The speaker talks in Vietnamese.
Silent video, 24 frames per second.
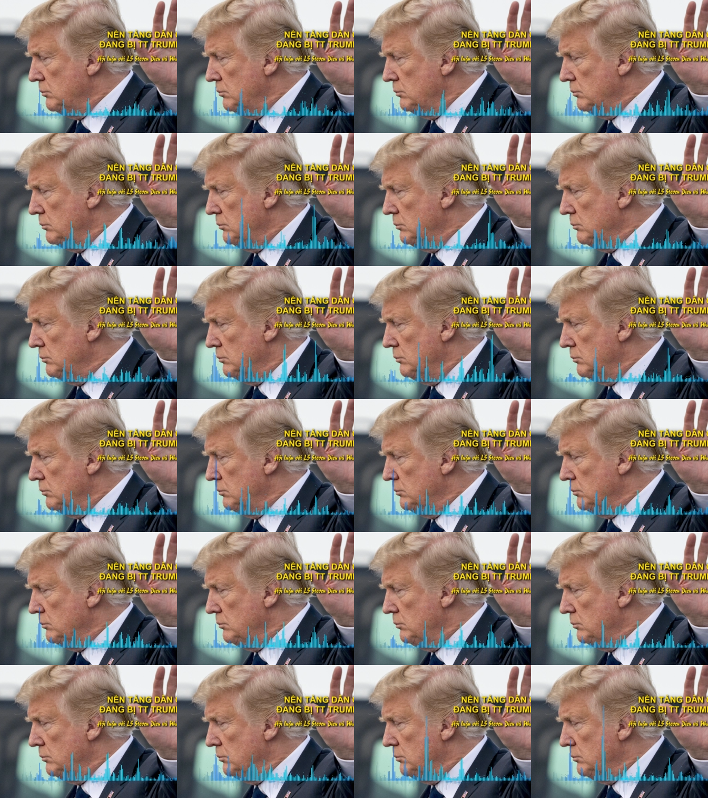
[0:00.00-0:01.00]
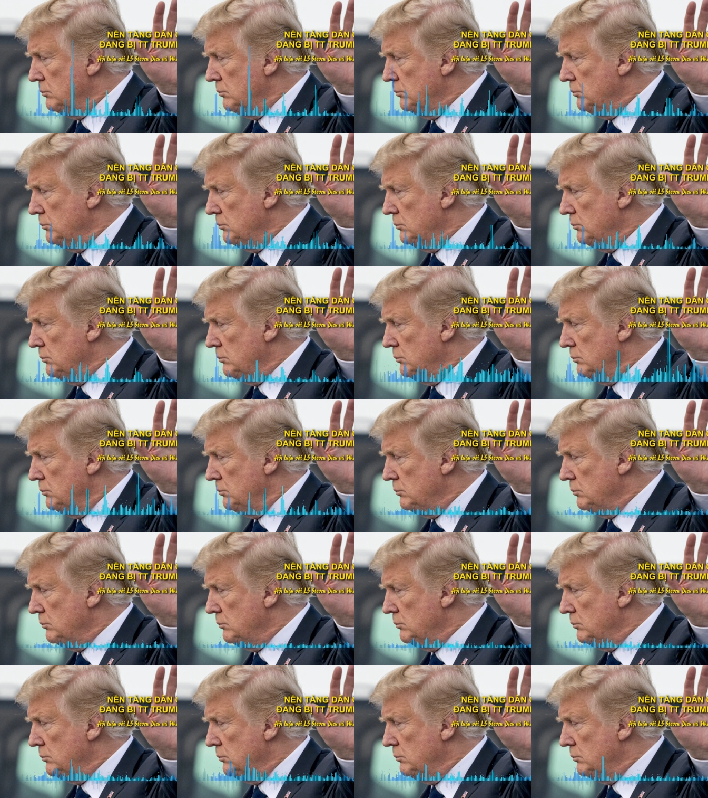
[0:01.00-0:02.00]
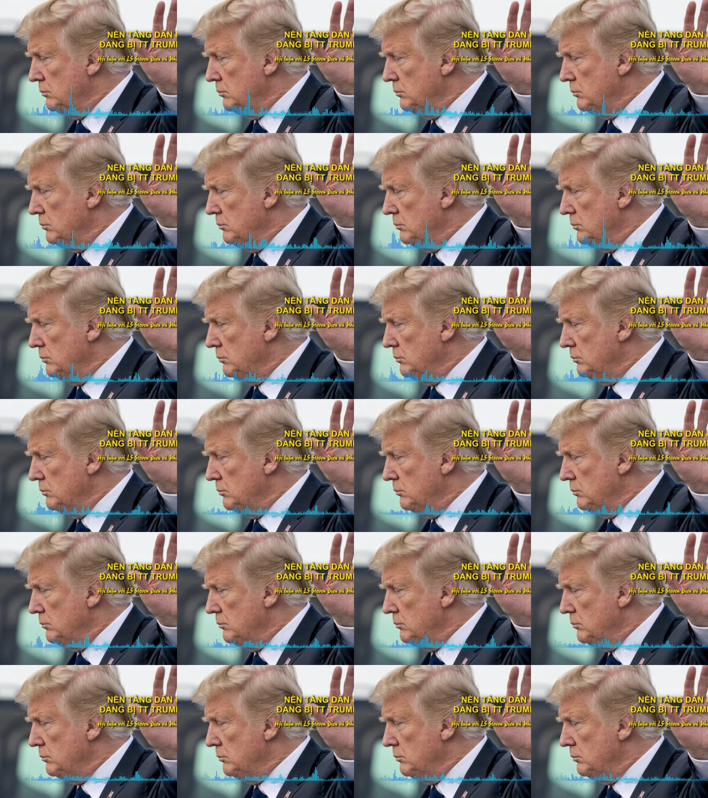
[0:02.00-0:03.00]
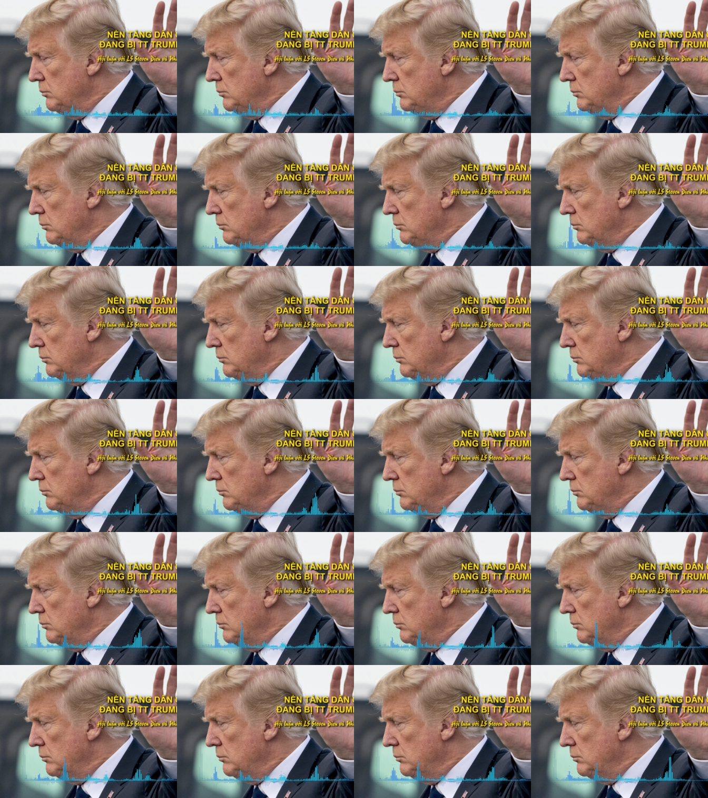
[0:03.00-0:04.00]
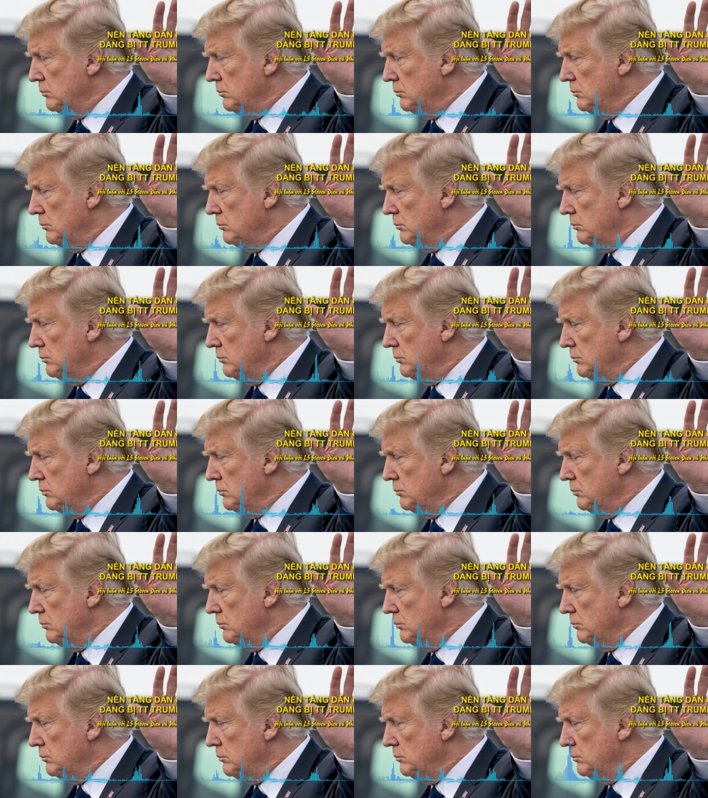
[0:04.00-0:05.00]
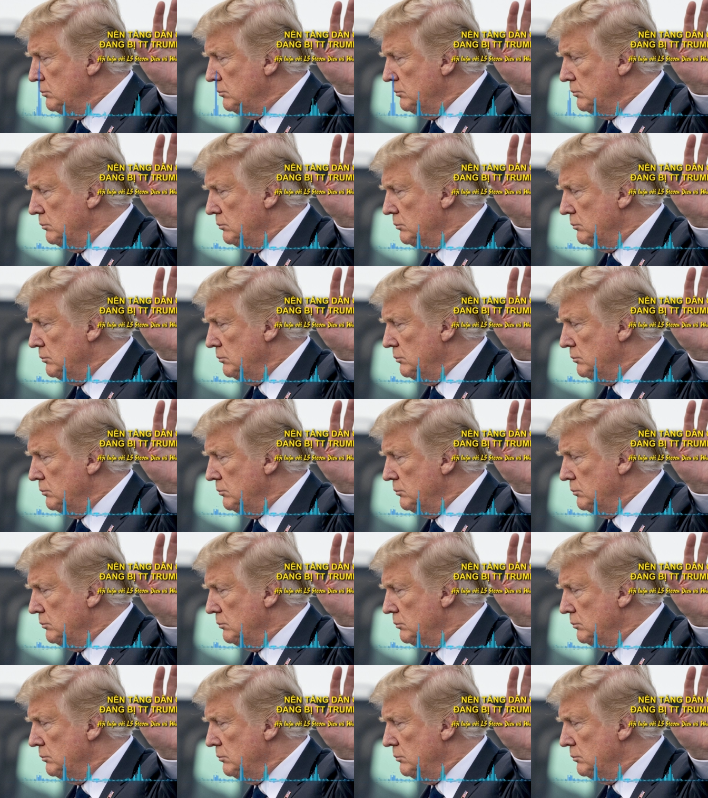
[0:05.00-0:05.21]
là đi vào hải quân và cũng đi làm phi công giống như ông thượng nghị sĩ McCain